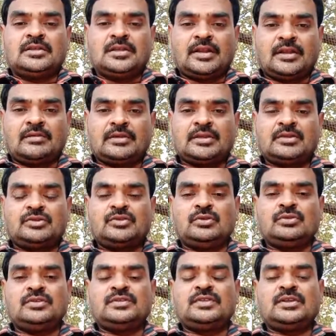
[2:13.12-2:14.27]
இறைவனுக்கு
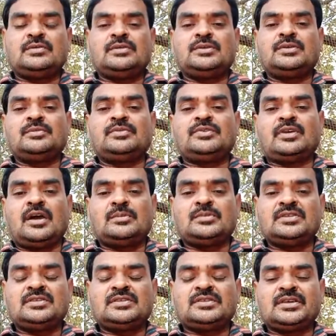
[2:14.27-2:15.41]
தொண்டு செய்வதும்
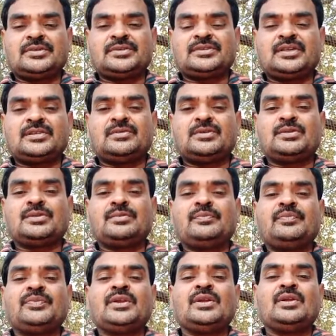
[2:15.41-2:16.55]
சாமிக்கு சேவை செய்வதும்
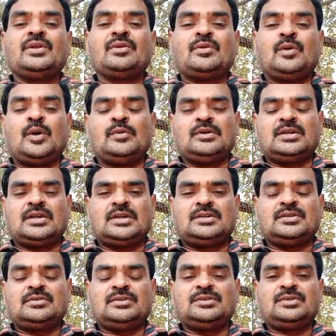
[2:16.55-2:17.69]
கோவில்
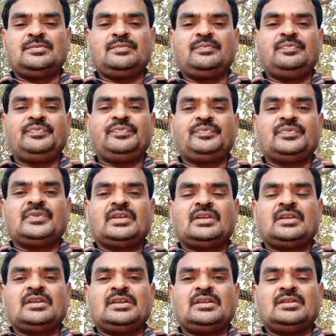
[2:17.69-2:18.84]
கட்டுவதும்
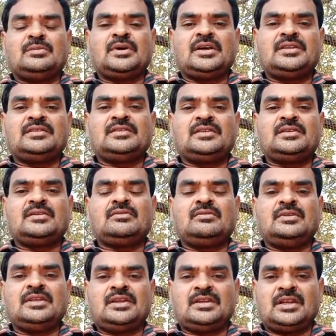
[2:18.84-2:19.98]
இதை மாதிரி
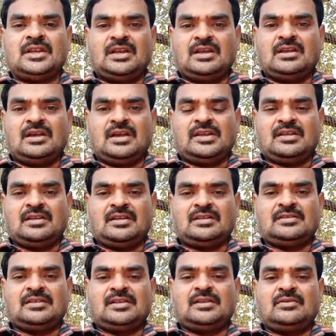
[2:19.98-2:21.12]
செய்யக்கூடிய நல்ல
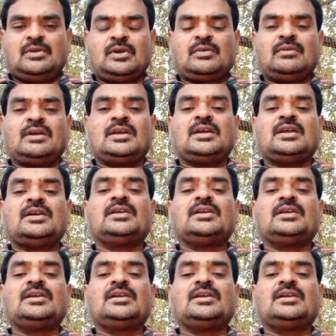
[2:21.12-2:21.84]
காரியங்கள் செய்ய வரவங்க